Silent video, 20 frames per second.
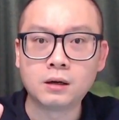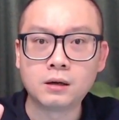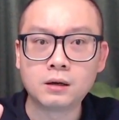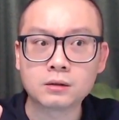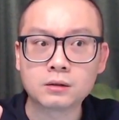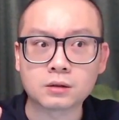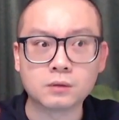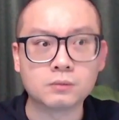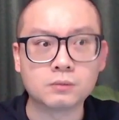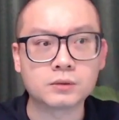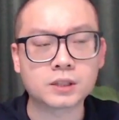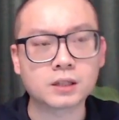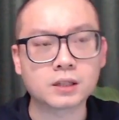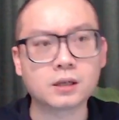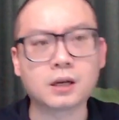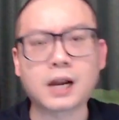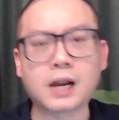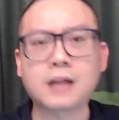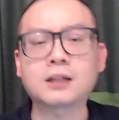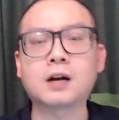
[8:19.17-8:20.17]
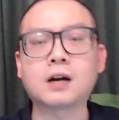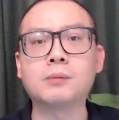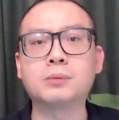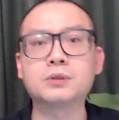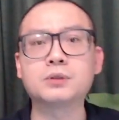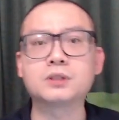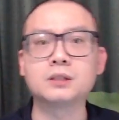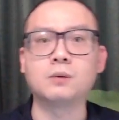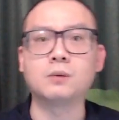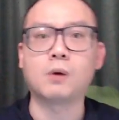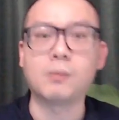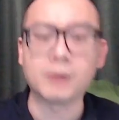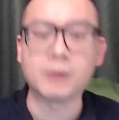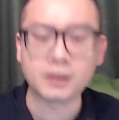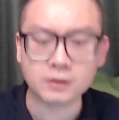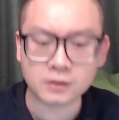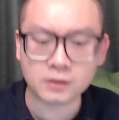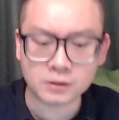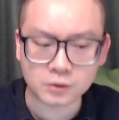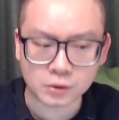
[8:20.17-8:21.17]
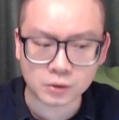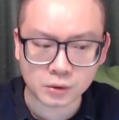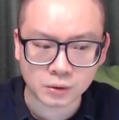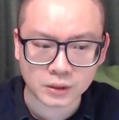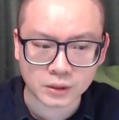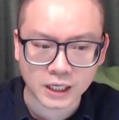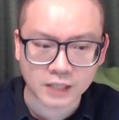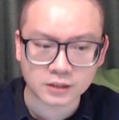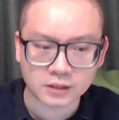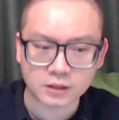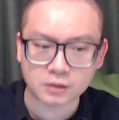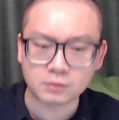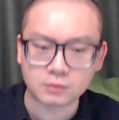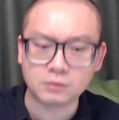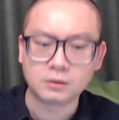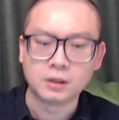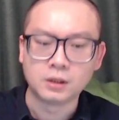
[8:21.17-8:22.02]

所以这个难道不是我们去研究